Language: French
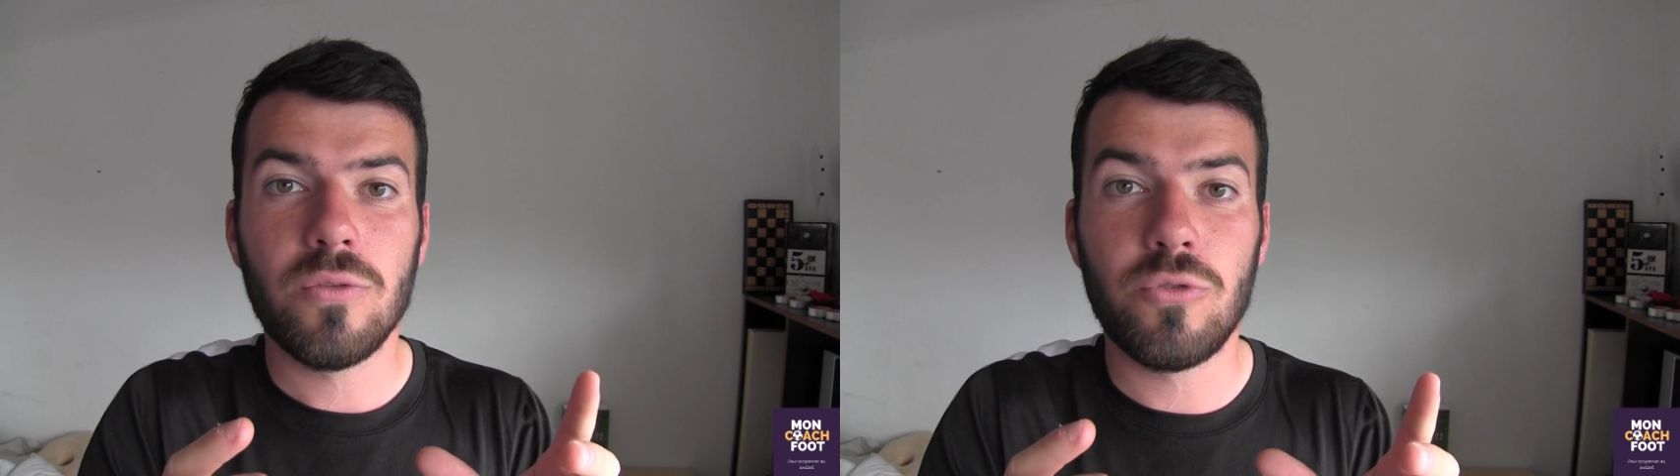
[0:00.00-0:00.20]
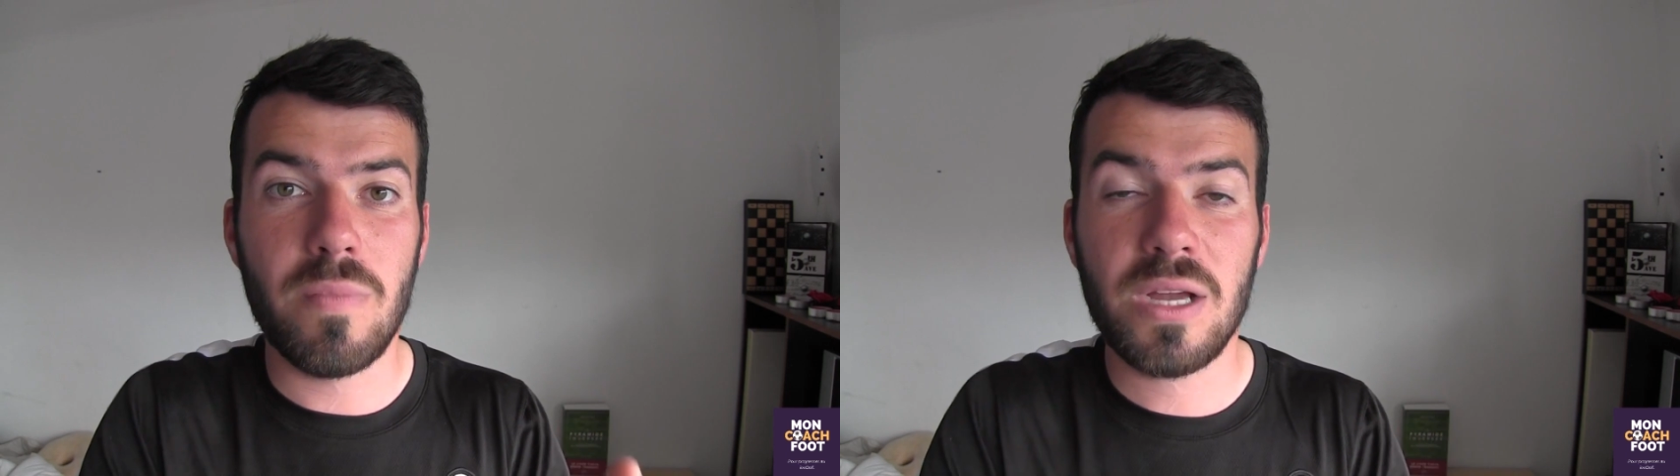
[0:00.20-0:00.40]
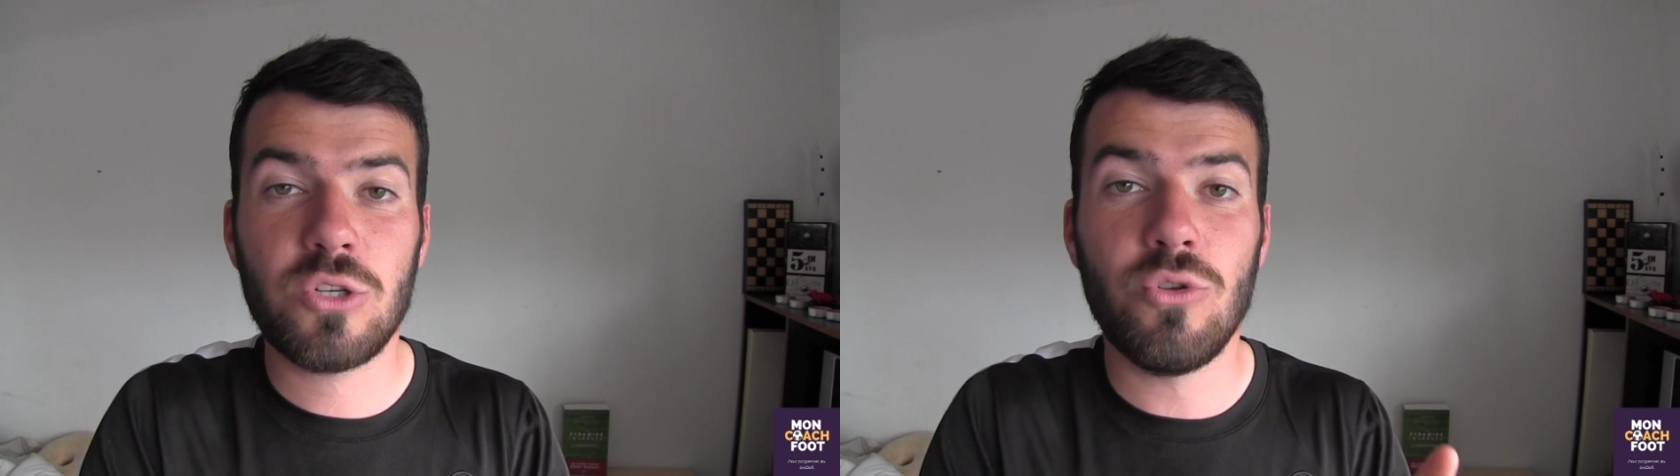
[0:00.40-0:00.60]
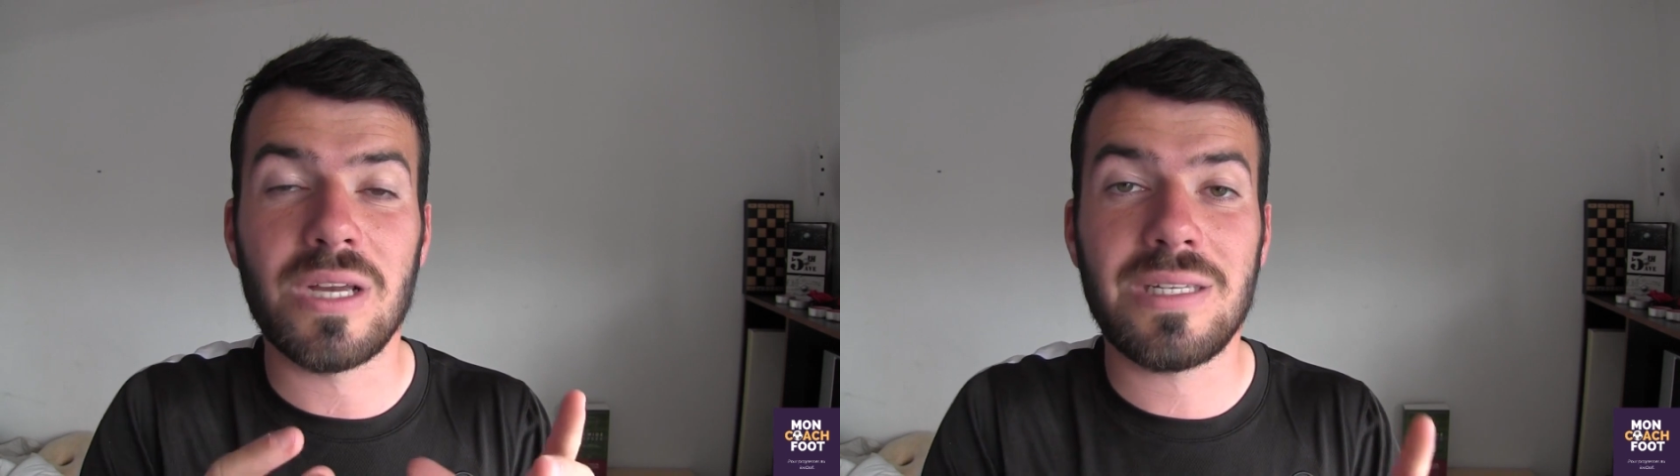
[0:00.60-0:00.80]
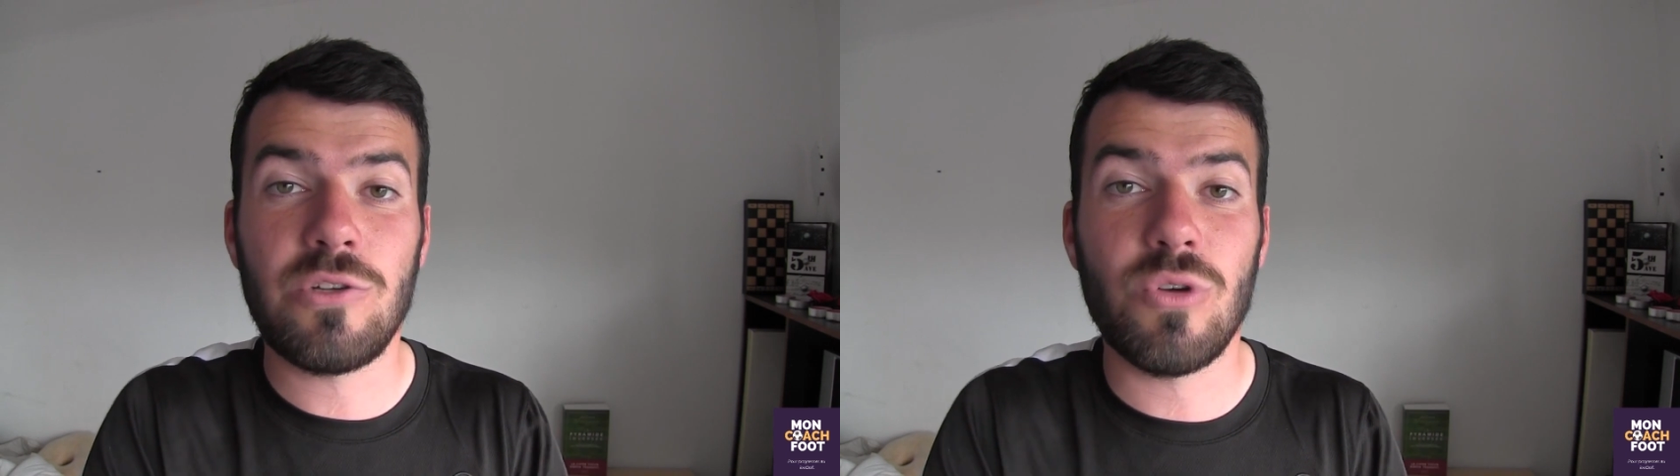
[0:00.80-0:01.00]
du match, de
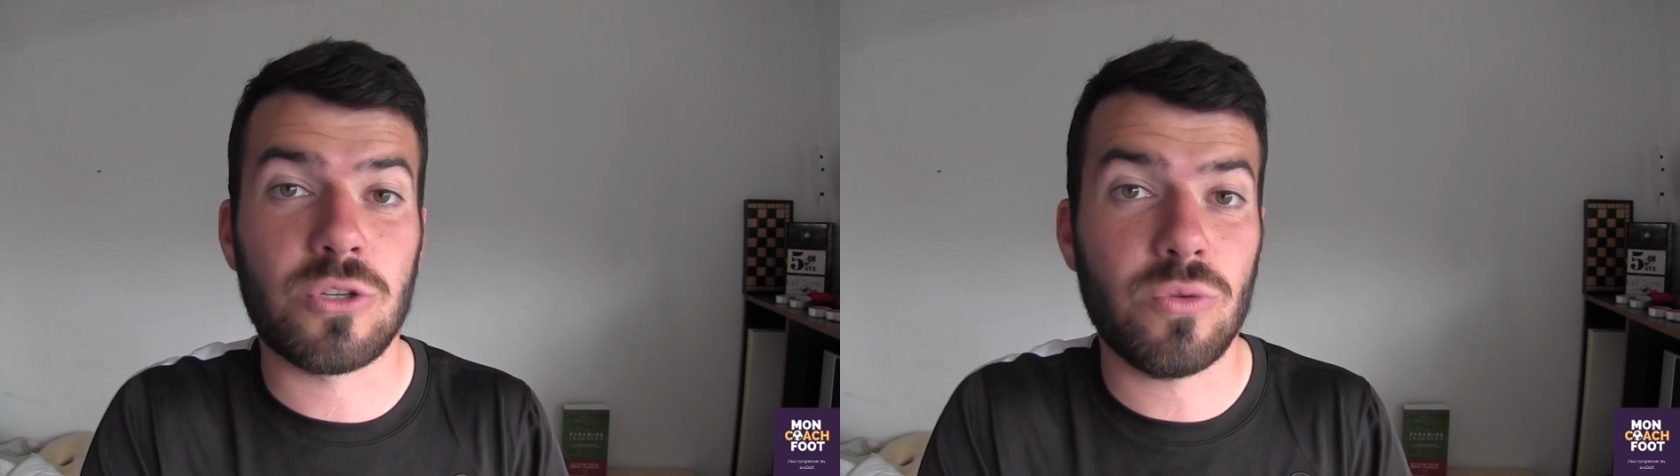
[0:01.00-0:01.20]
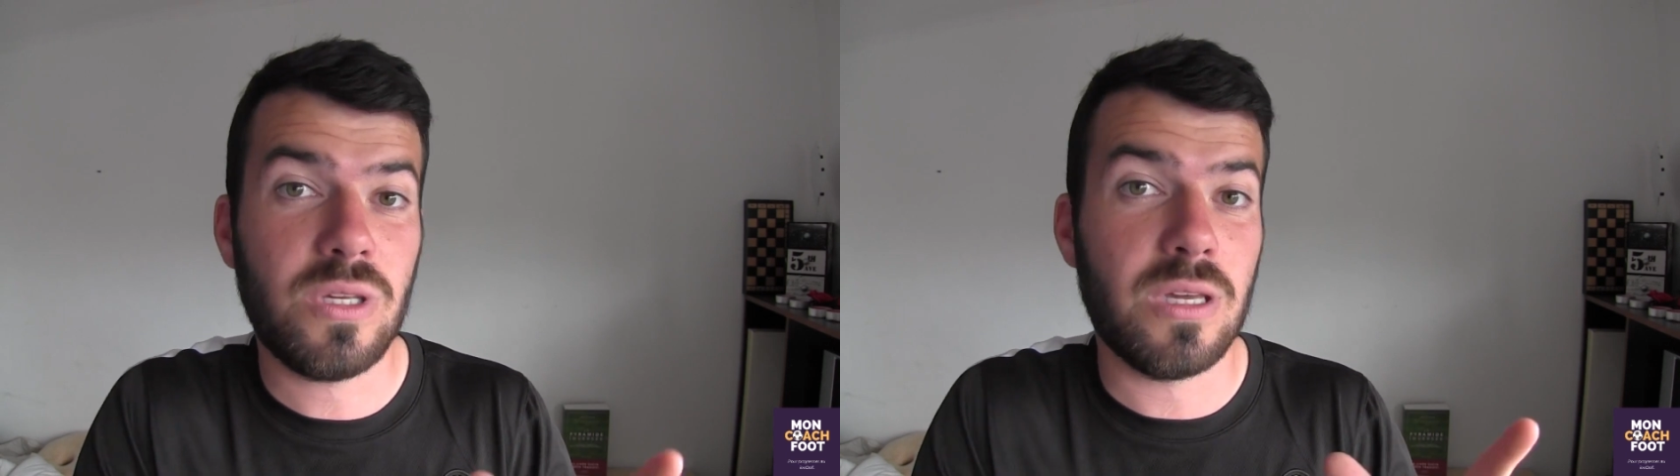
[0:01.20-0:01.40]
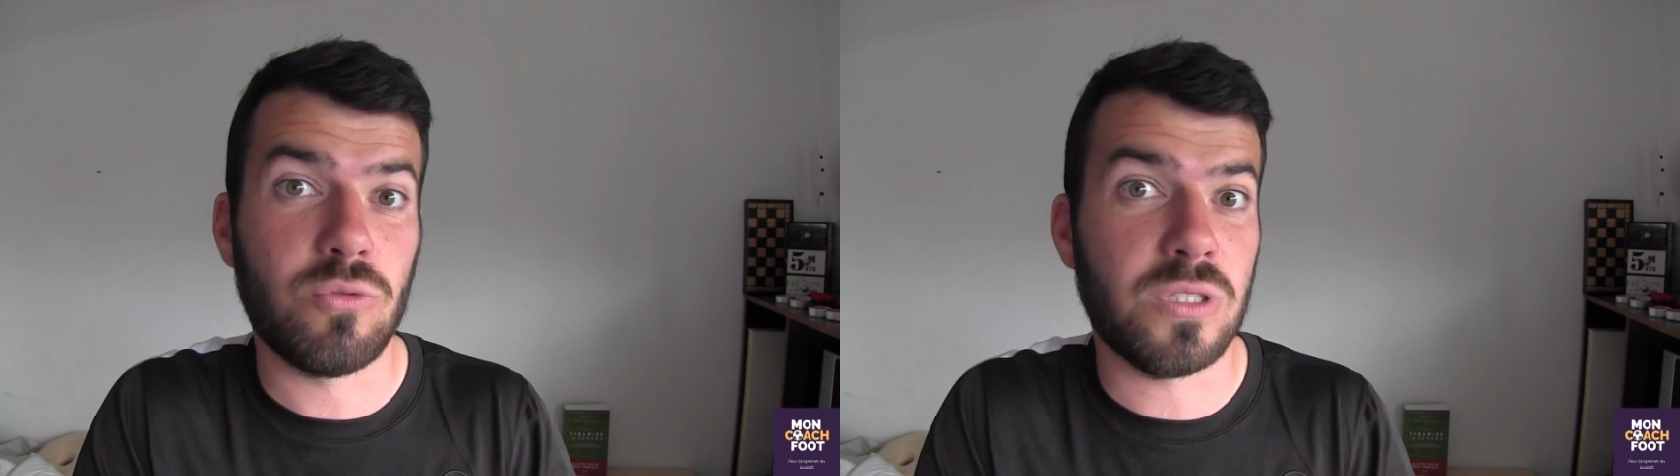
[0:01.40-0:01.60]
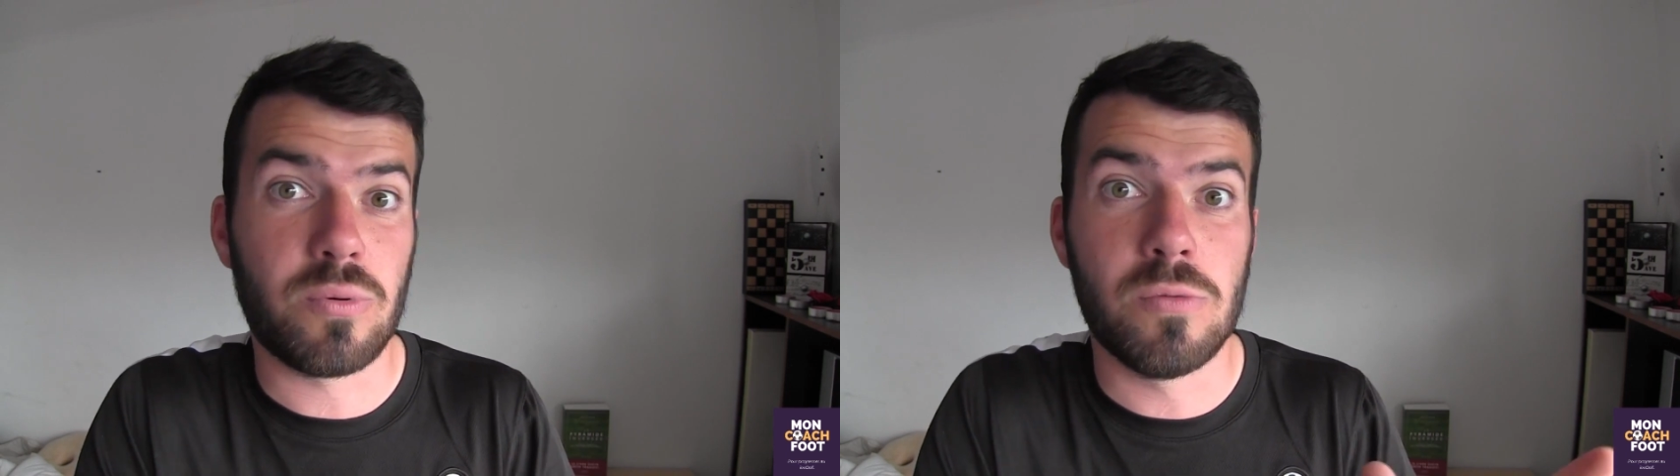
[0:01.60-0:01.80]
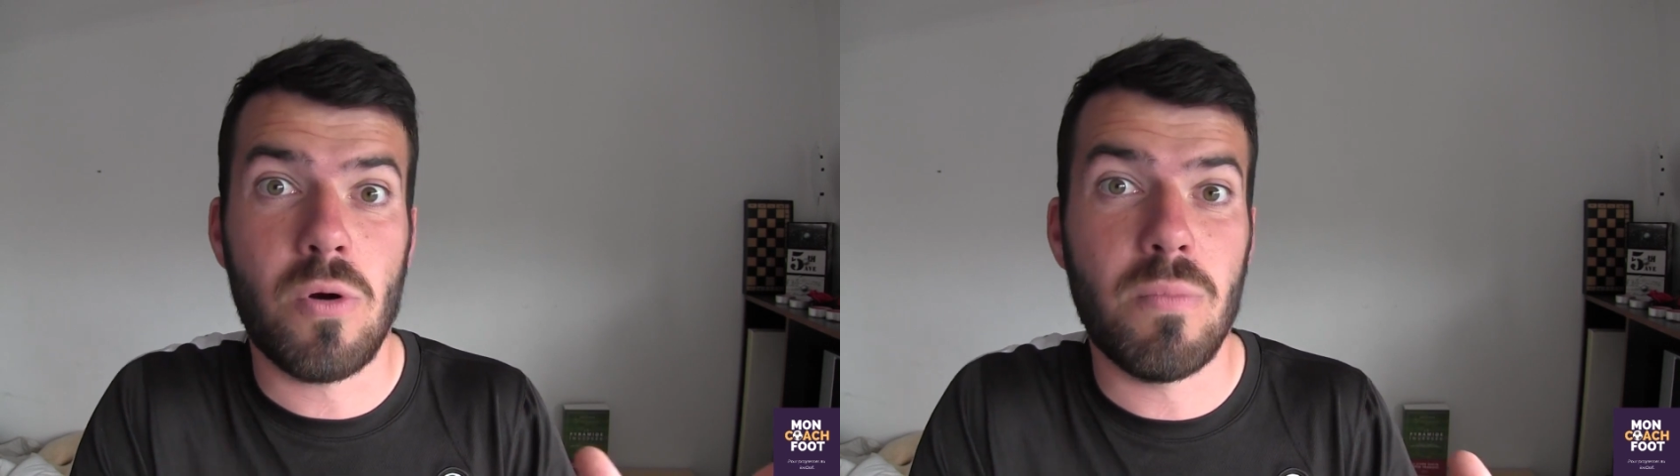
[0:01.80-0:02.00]
la situation qui est tout
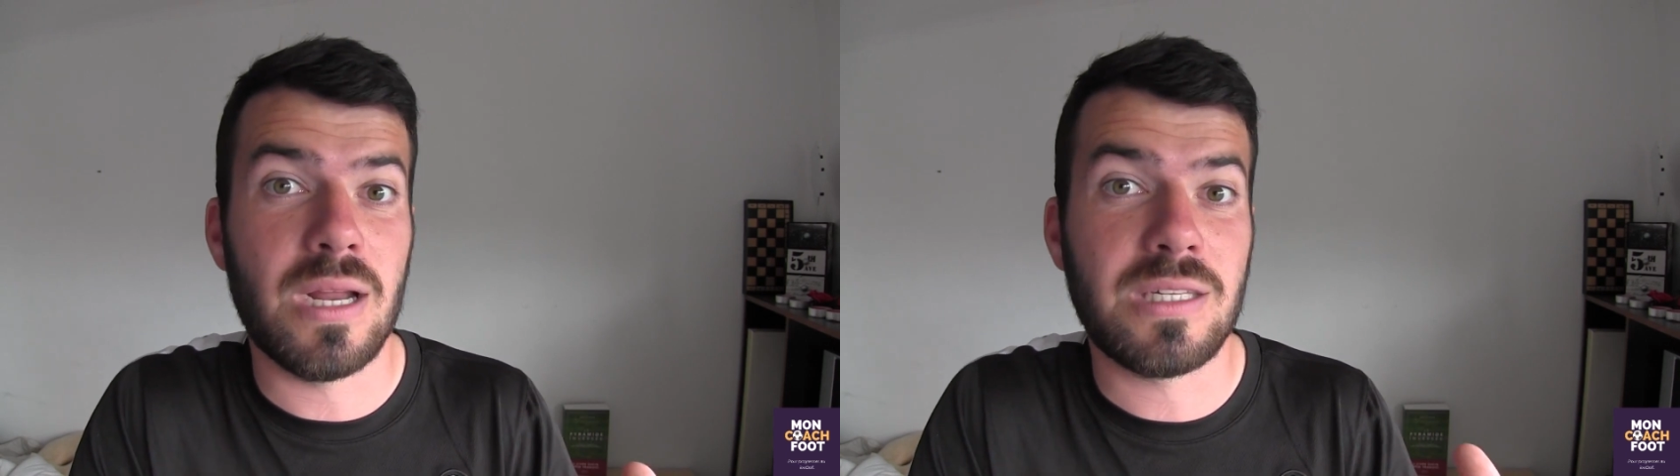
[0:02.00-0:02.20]
simplement bah,